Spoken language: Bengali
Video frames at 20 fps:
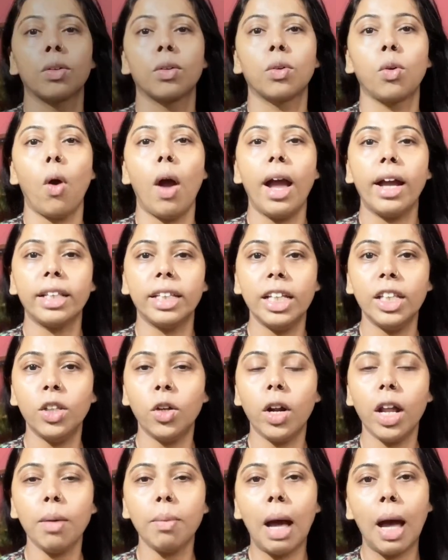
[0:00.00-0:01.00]
কয়েকদিন
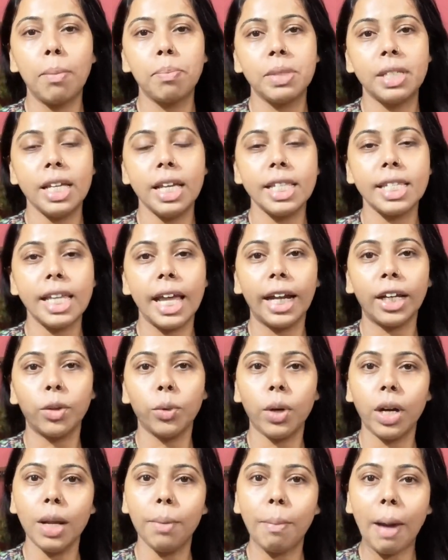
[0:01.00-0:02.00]
ধরে ভাবছি যে
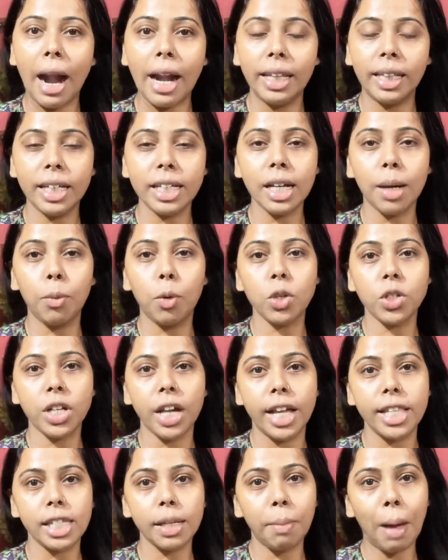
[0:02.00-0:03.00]
একটুখানি বাড়িতে যাব
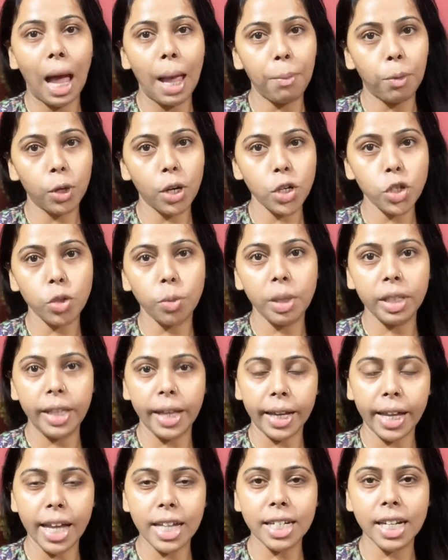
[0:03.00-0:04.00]
সেই যে ভাই ফোটার সময়
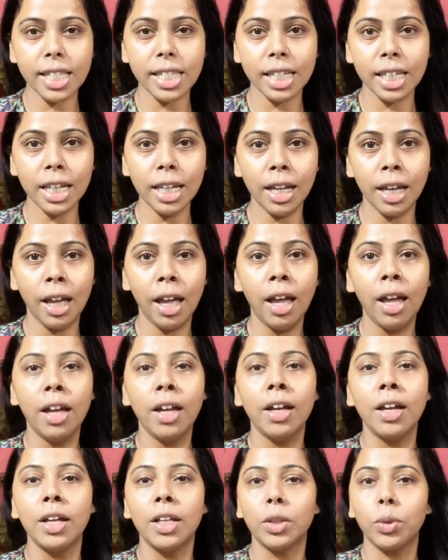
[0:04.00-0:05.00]
থেকে এসেছি
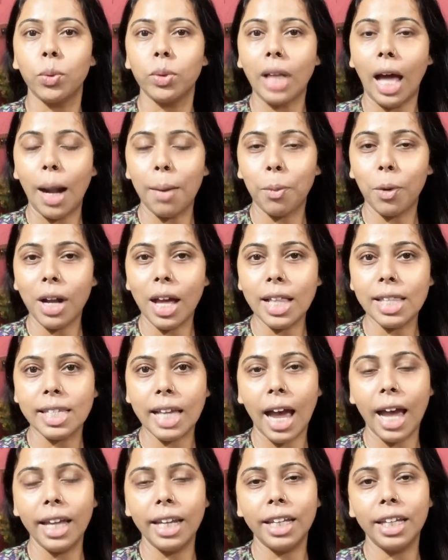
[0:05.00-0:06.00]
তো তারপরে আর
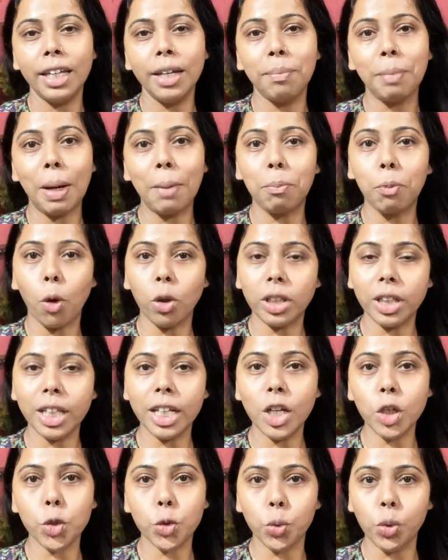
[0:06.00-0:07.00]
যাইনি মানে
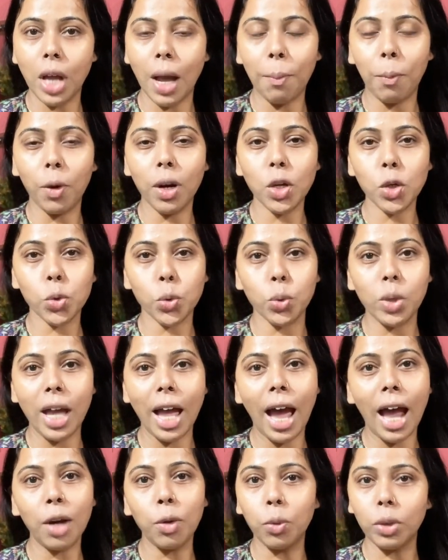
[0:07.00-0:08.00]
প্রতিদিনই শুয়ে পড়ি শুয়ে
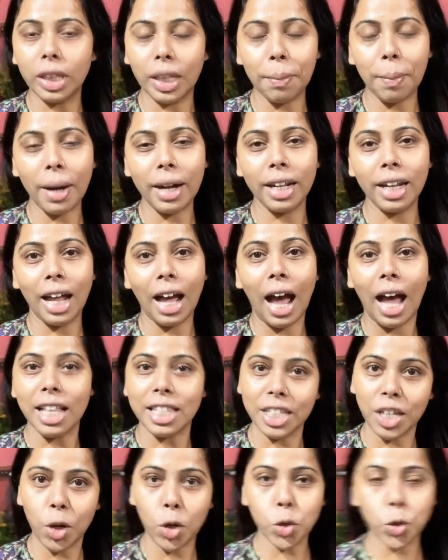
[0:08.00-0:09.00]
আর উঠতে পারি না
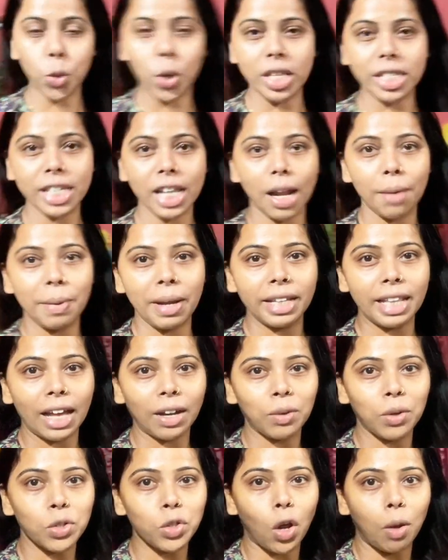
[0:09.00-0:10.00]
আজকেও শুয়েছিলাম এই
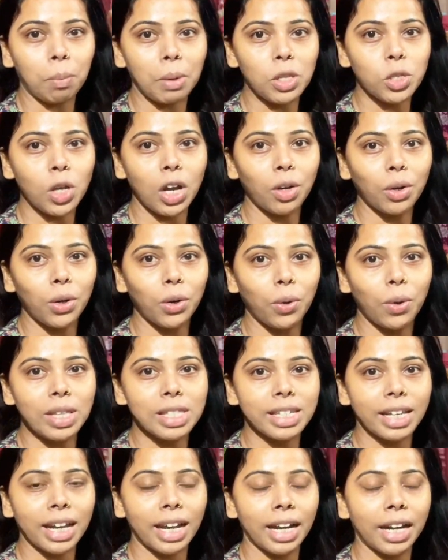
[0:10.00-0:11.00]
দেখো সব কিছু এখনও
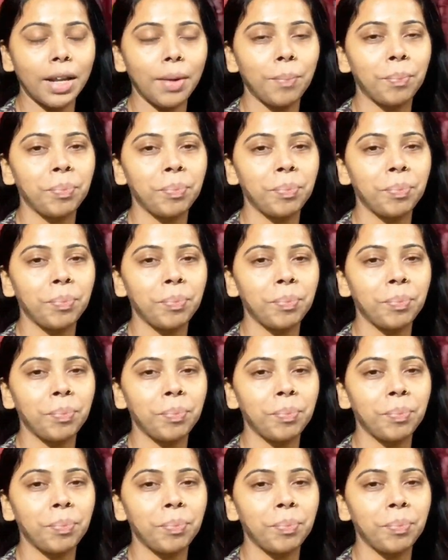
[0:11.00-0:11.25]
রয়েছে এখানে